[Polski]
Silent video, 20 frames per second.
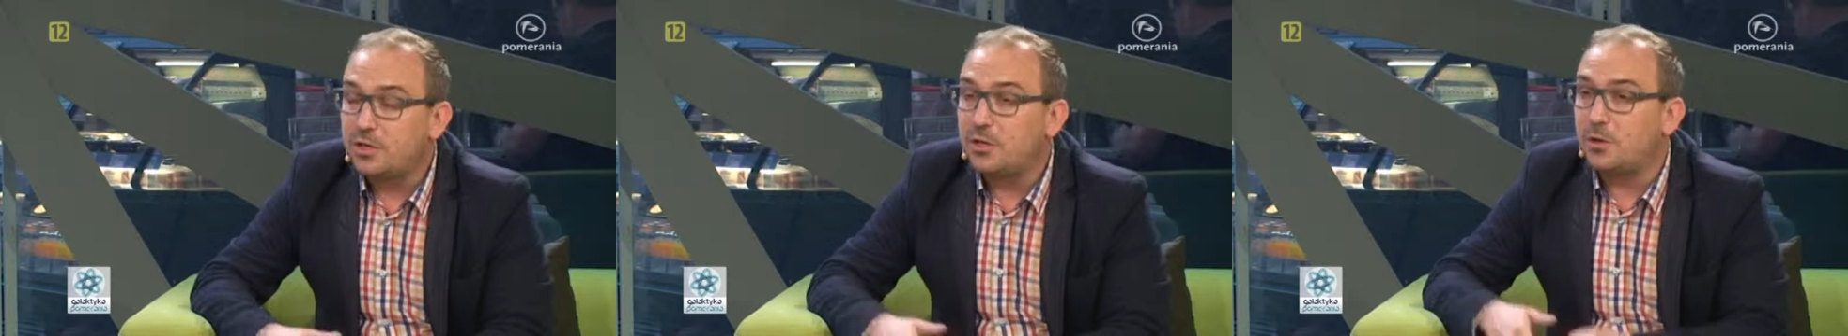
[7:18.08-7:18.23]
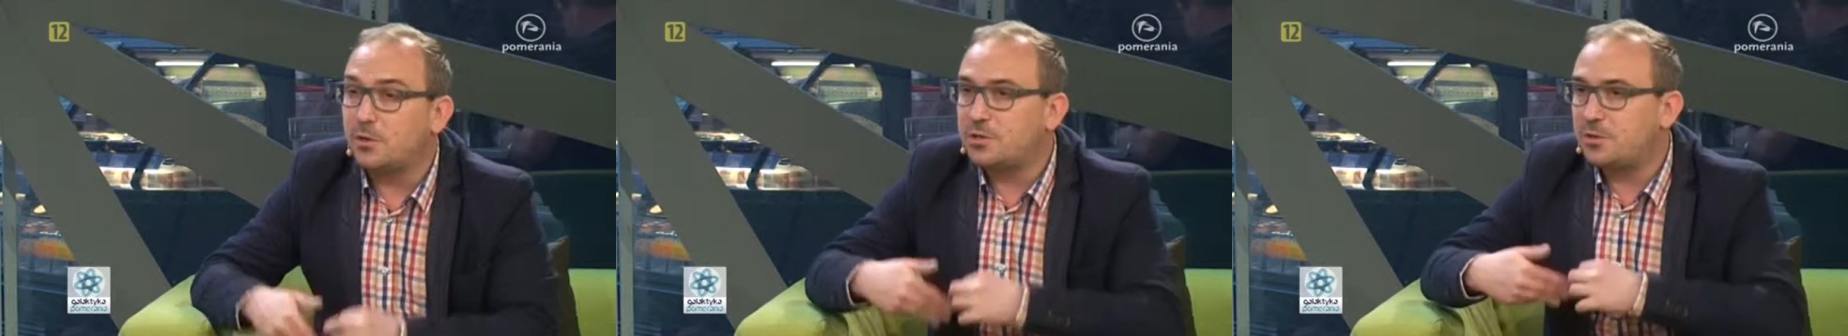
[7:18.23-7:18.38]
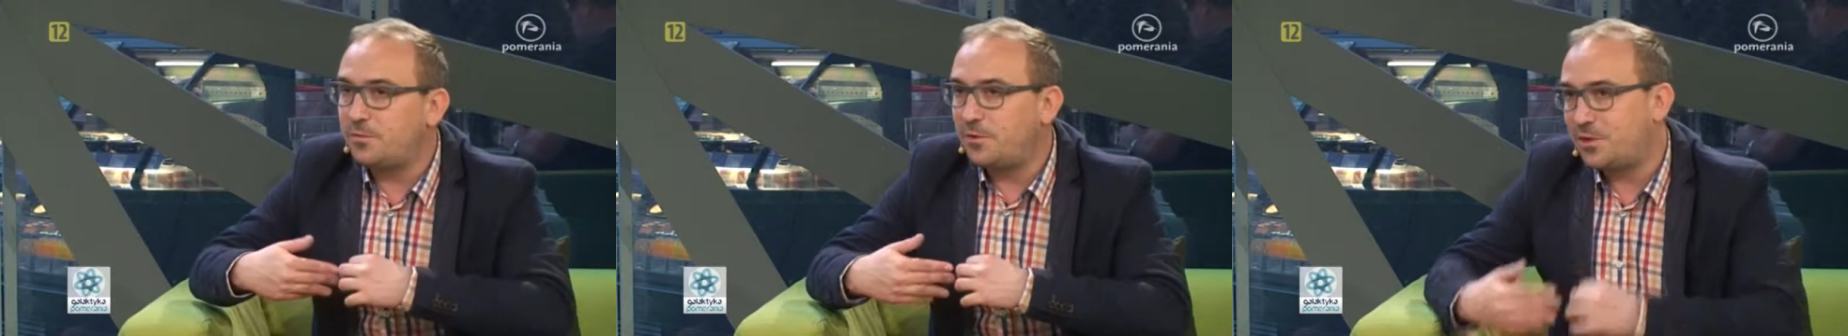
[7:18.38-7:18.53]
I
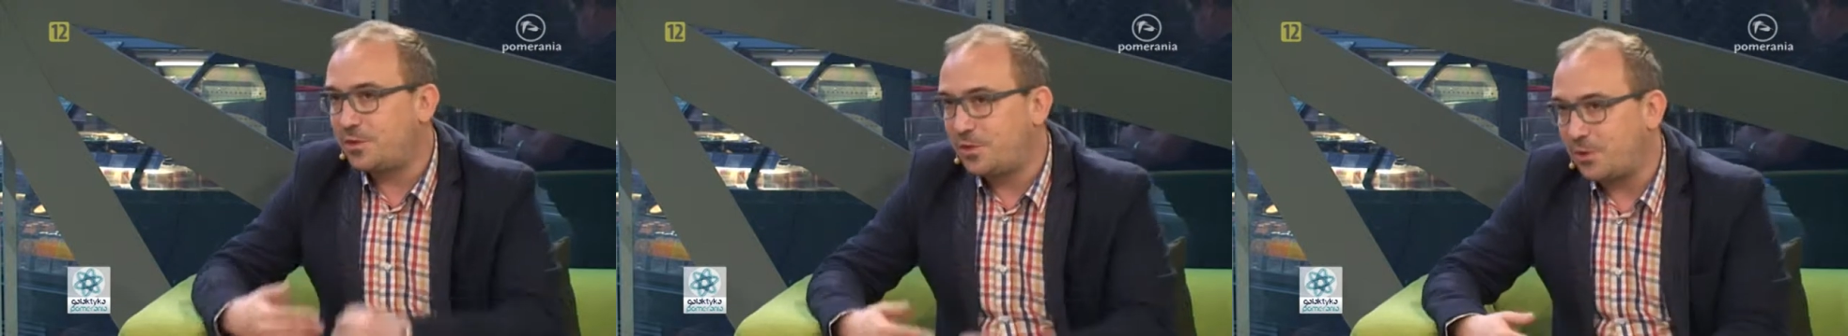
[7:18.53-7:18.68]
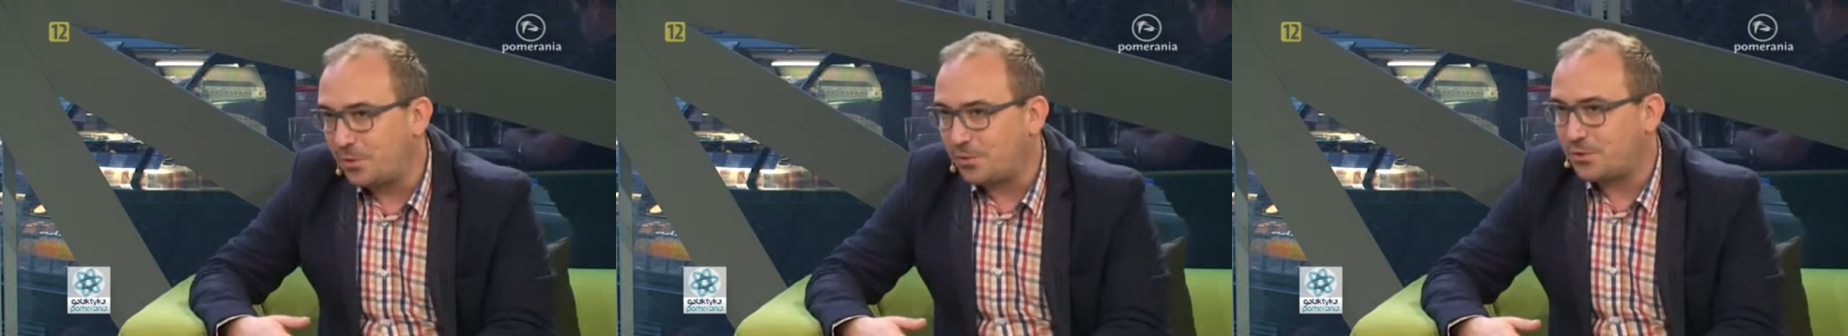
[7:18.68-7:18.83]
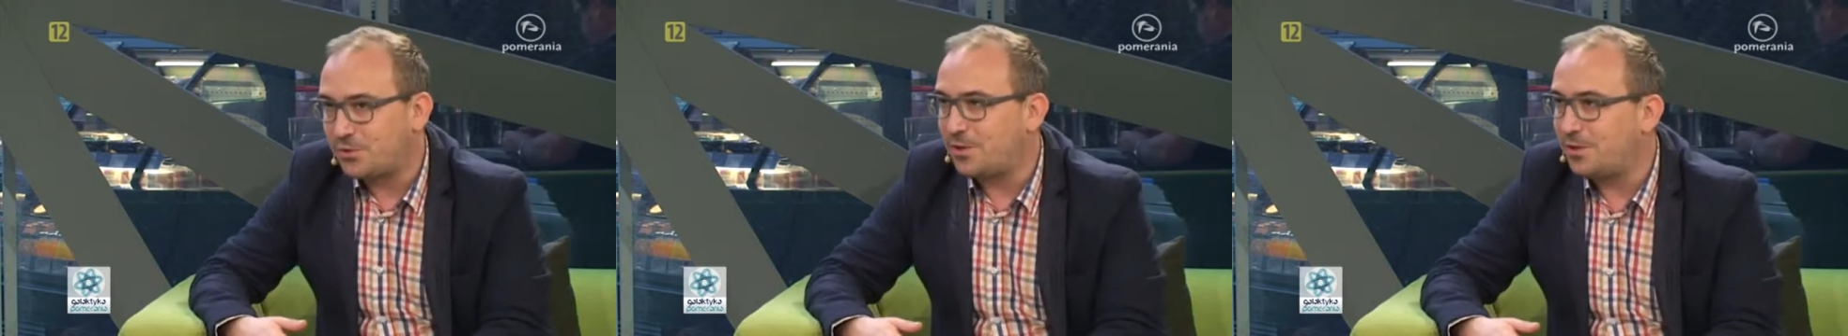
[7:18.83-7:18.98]
oczywiście
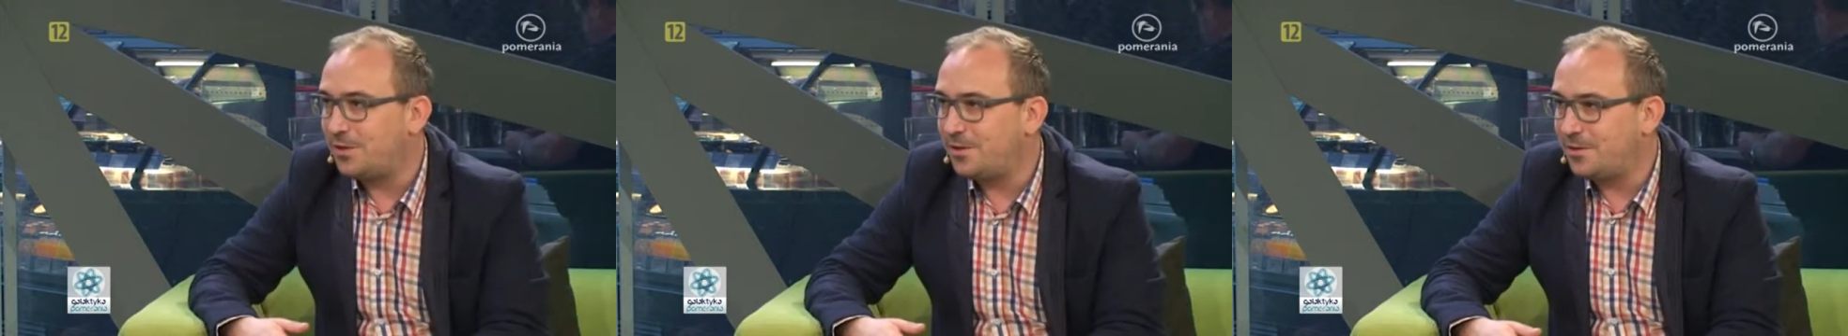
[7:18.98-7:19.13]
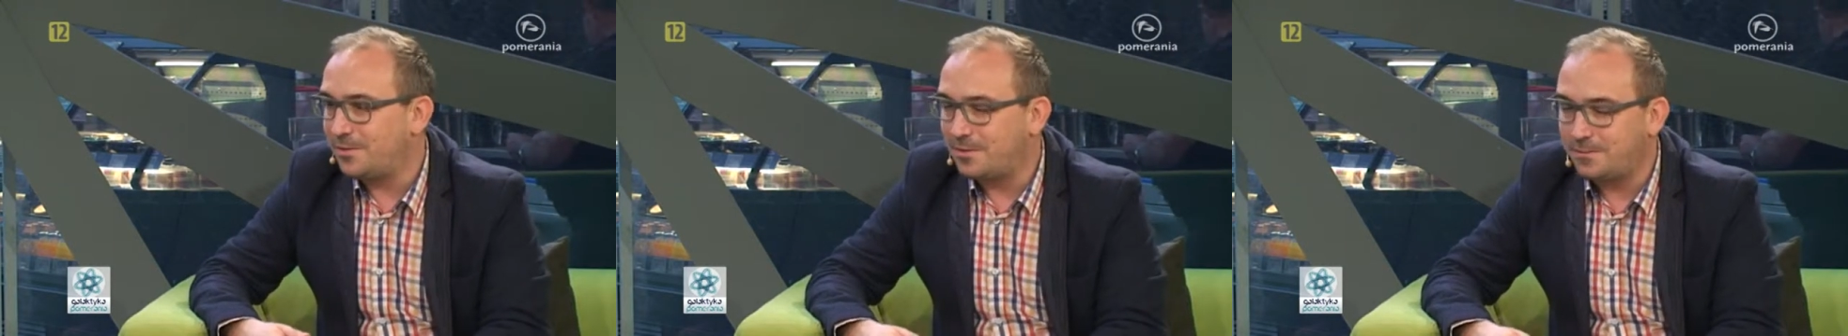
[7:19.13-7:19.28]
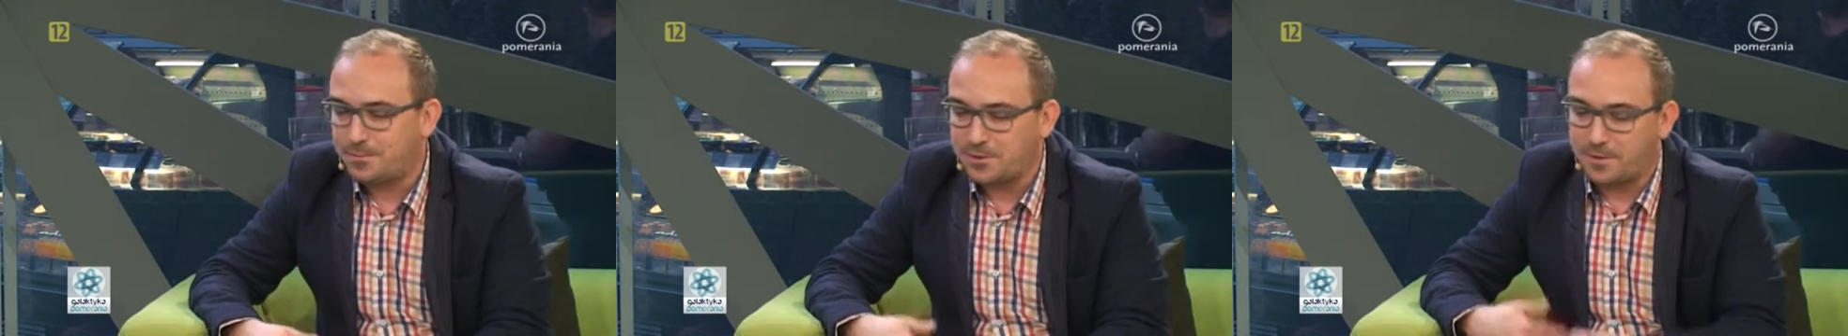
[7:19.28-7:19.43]
już,
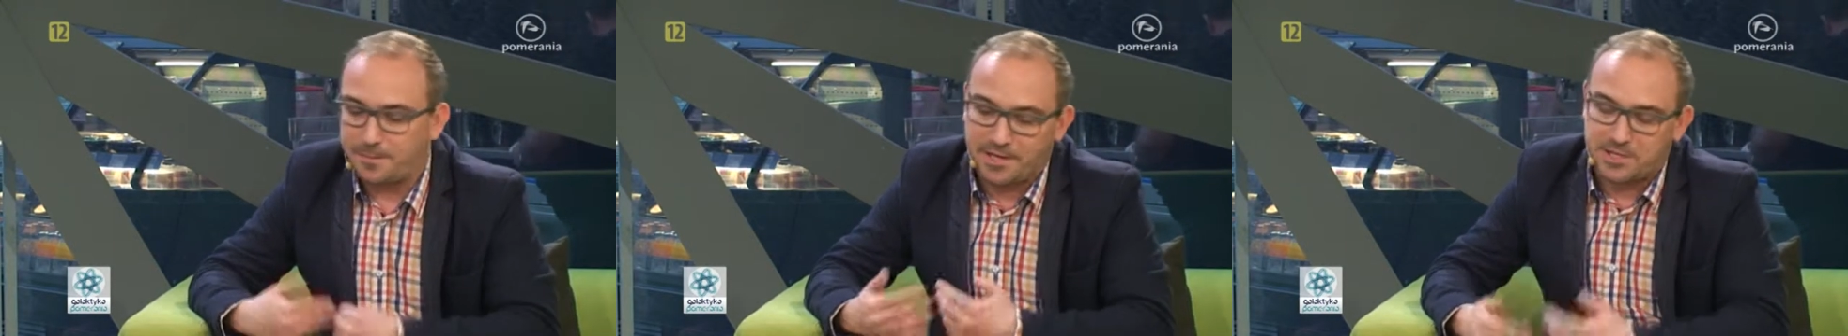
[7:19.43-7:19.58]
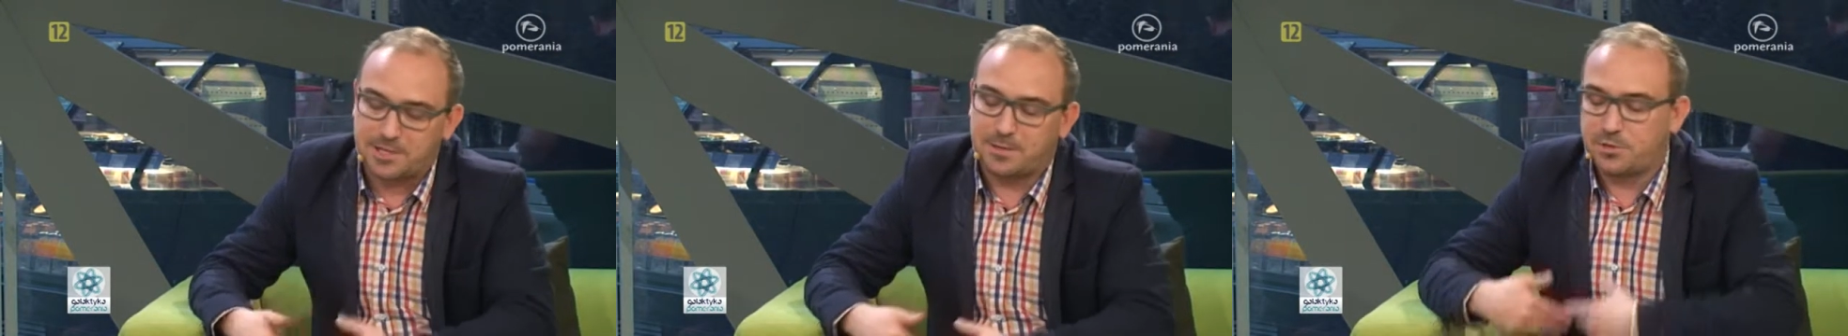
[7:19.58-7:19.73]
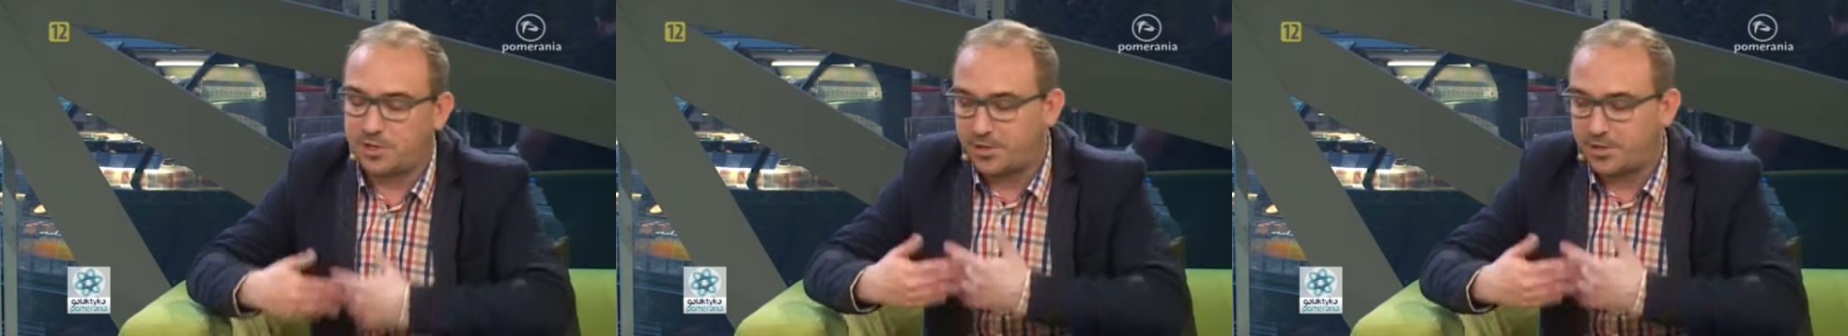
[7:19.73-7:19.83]
przepraszam,